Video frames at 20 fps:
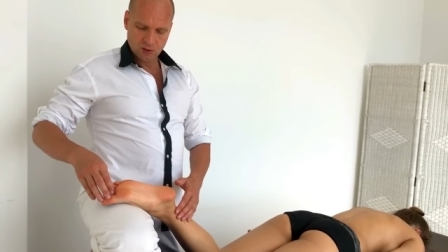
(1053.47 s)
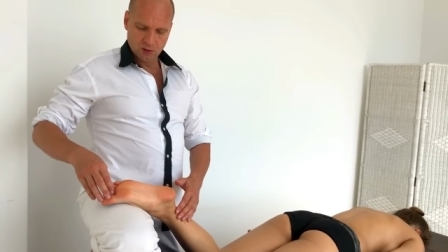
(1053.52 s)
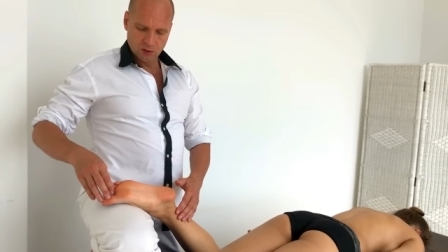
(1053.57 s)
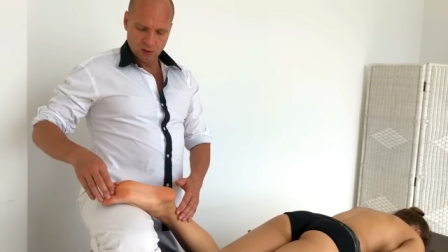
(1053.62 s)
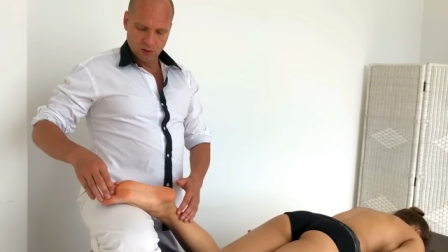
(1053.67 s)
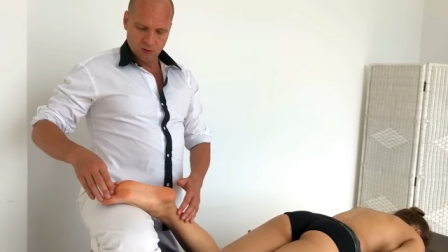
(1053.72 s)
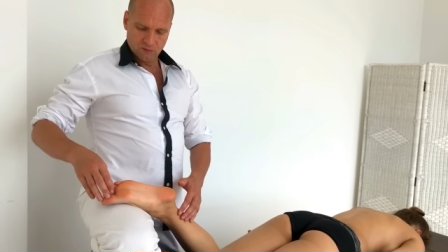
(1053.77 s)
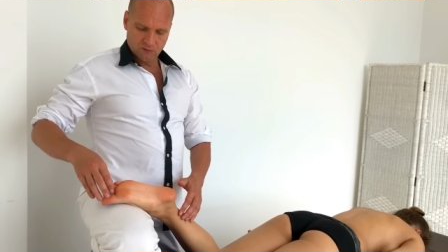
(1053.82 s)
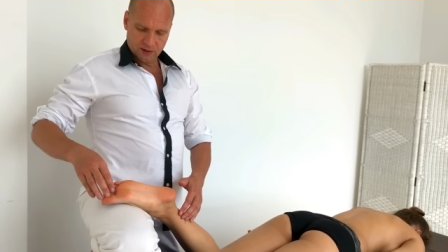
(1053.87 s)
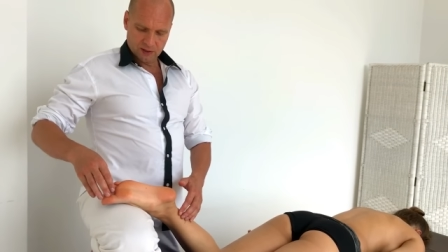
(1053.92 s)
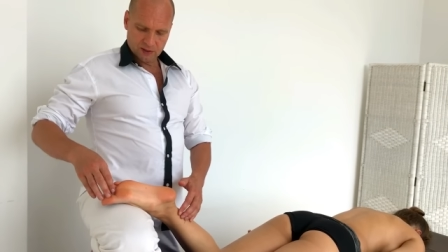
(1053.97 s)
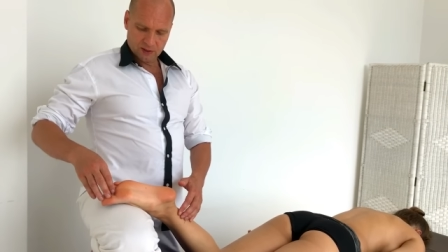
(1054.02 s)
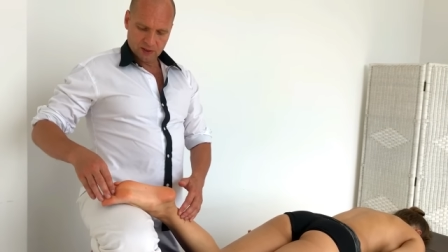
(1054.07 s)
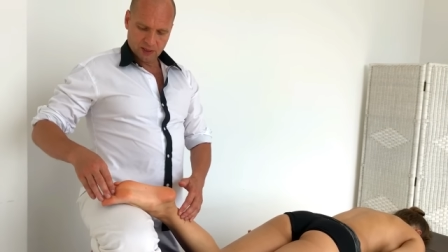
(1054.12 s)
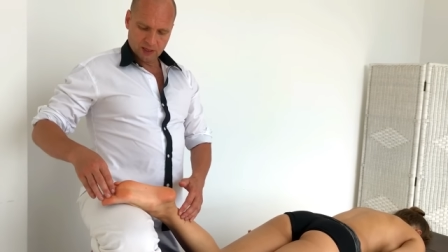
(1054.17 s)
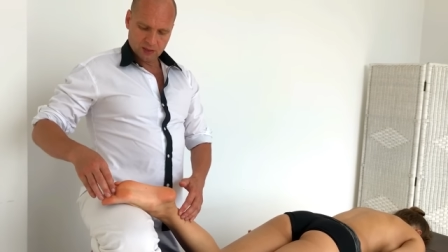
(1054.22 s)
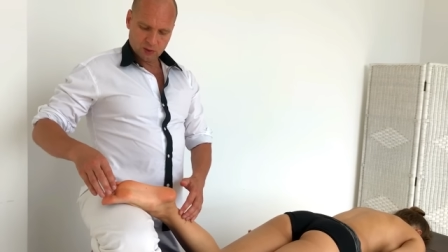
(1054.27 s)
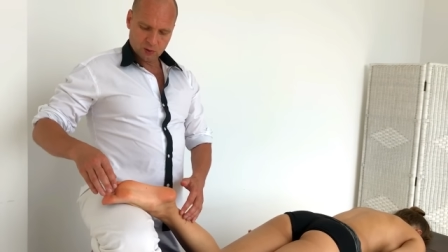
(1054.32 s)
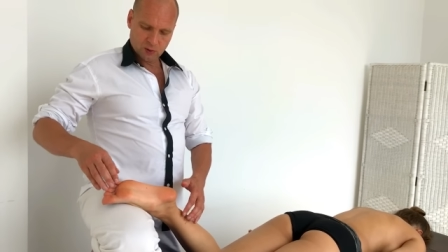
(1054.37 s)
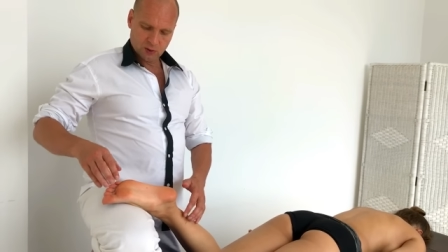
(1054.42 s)
Und zum
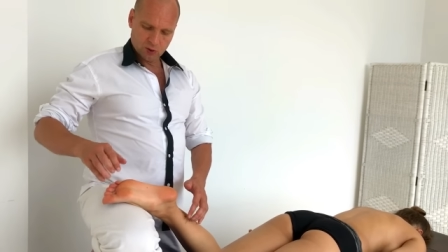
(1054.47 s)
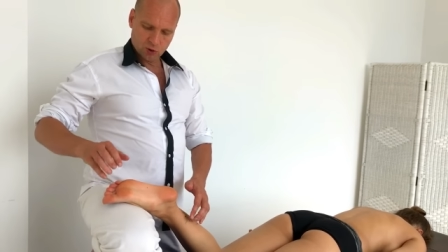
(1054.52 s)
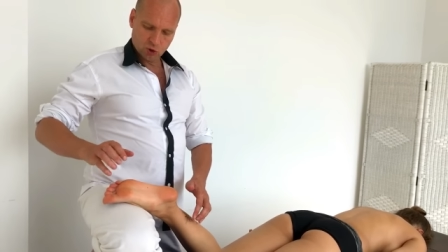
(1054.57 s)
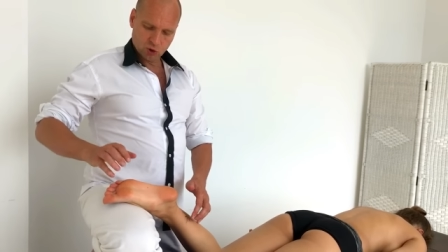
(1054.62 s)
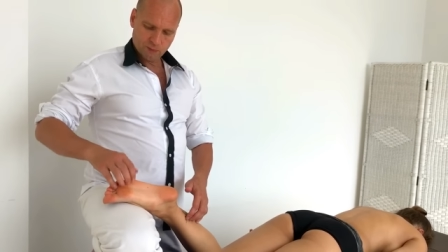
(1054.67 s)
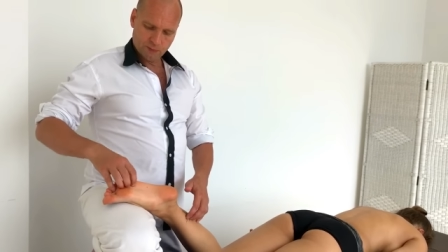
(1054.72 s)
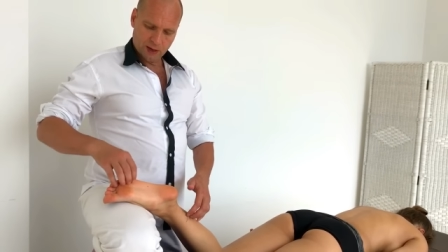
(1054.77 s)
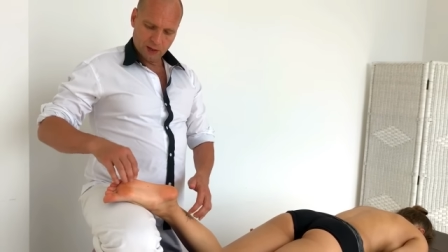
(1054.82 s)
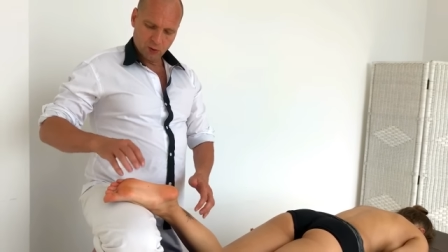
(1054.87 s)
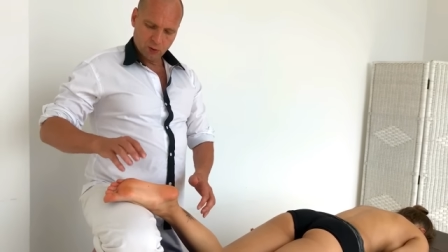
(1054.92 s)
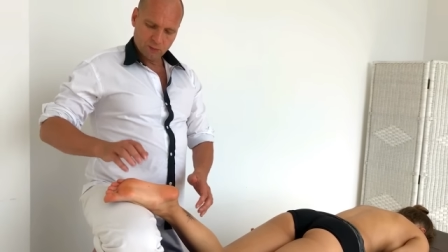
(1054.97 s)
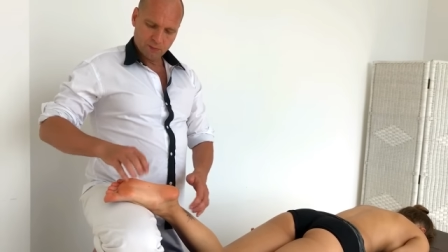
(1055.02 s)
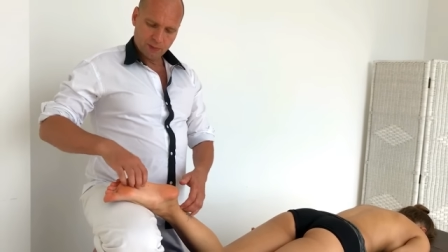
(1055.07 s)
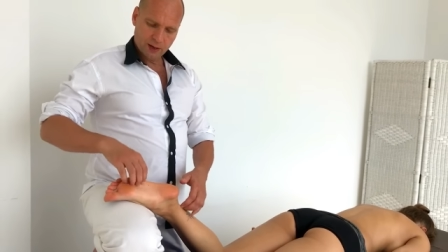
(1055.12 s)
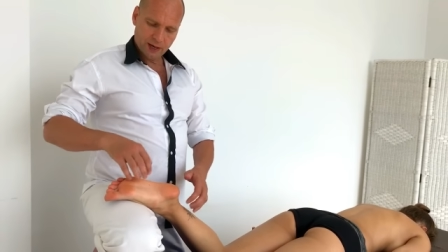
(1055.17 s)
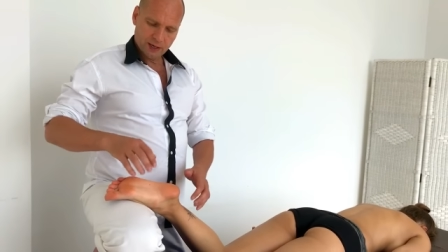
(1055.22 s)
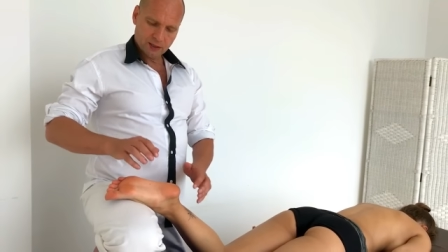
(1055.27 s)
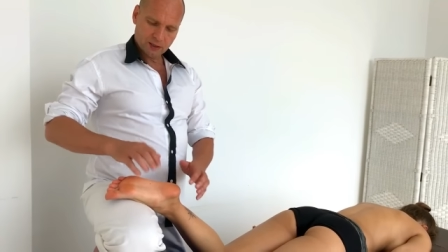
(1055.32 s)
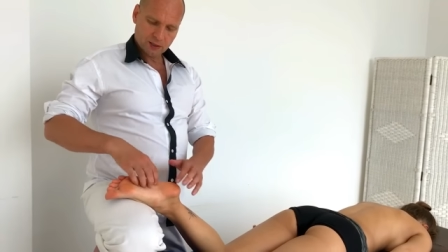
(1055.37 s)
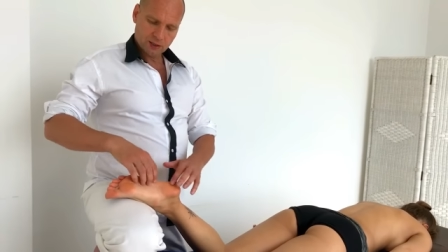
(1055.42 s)
Schluss kann ich
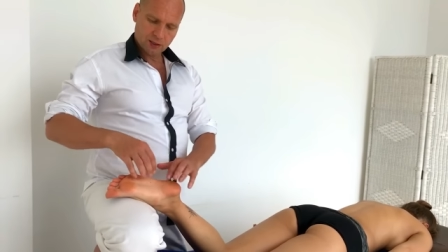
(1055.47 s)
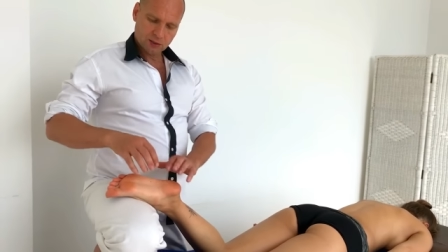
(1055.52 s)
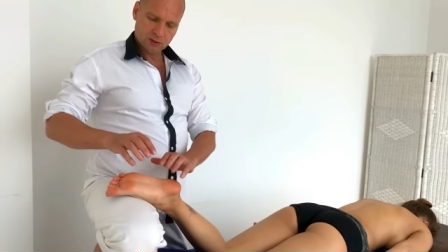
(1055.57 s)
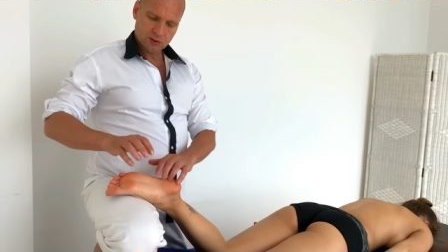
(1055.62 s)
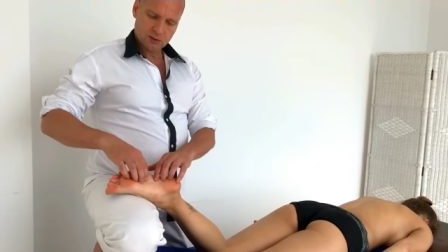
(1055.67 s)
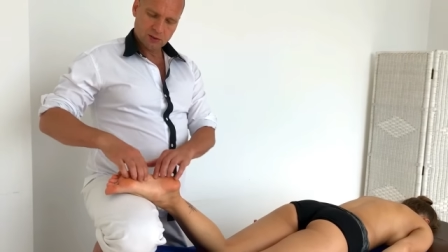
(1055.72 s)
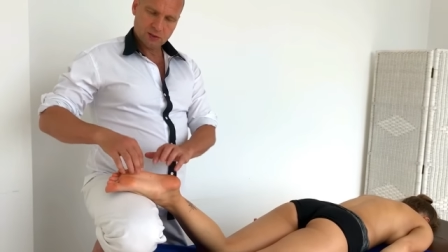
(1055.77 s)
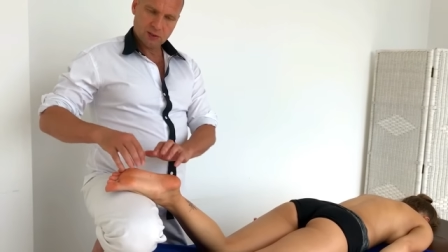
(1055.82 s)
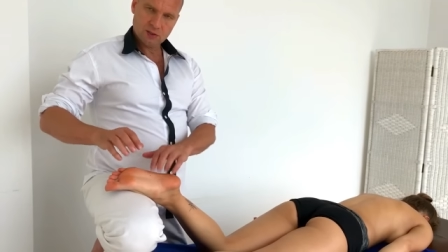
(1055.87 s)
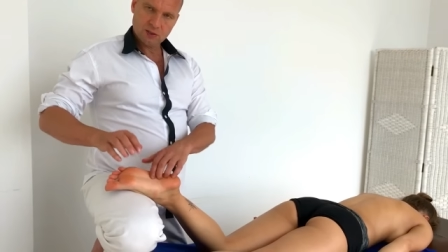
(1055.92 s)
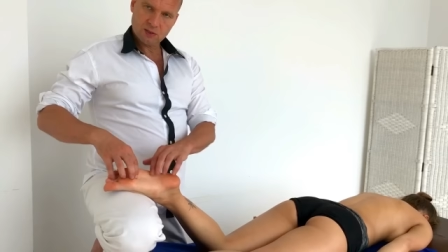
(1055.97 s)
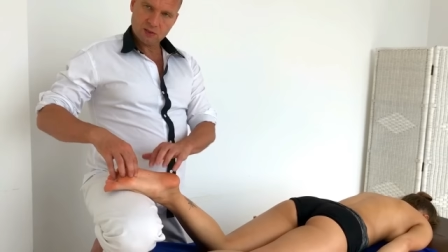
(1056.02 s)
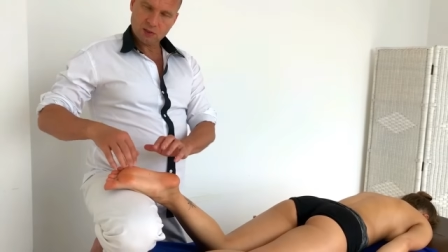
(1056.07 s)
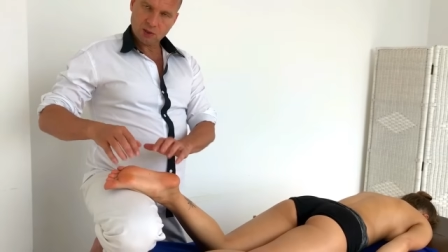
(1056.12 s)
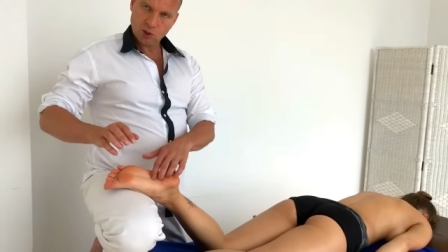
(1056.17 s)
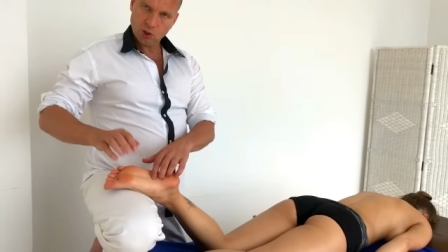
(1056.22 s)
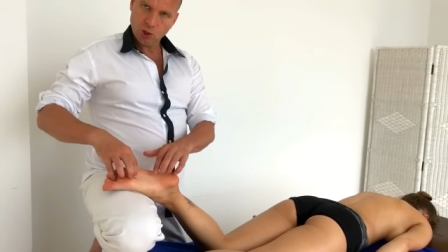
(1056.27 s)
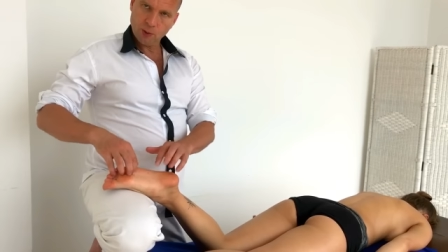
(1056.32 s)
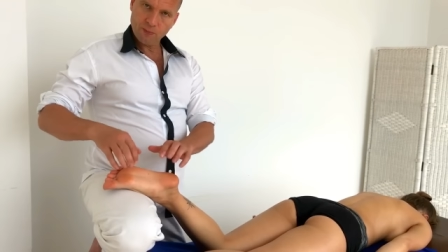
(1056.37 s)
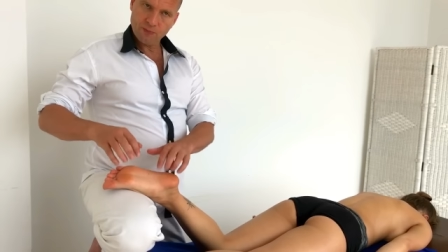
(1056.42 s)
jetzt nochmal so eine
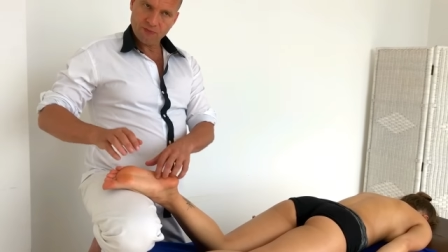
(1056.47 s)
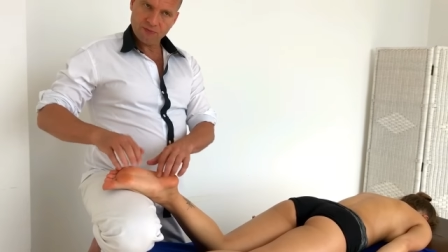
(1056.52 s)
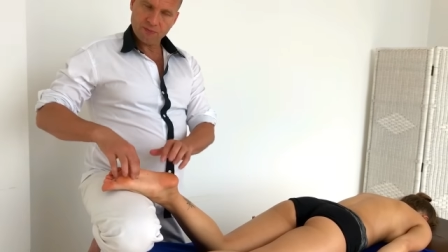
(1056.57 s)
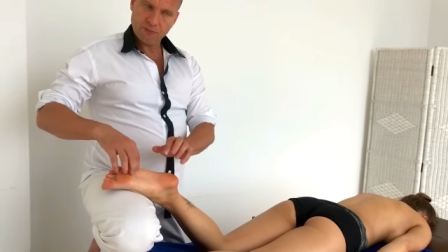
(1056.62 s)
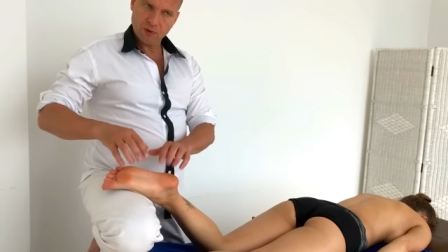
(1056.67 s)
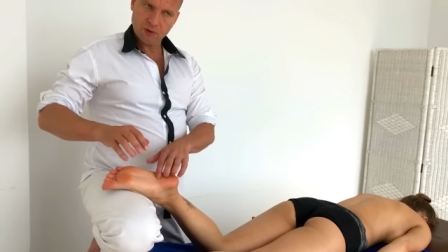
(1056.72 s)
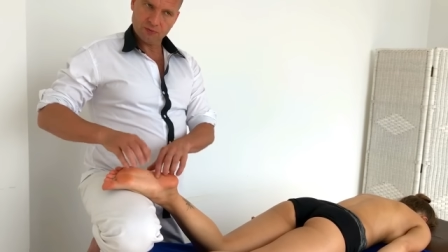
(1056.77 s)
kleine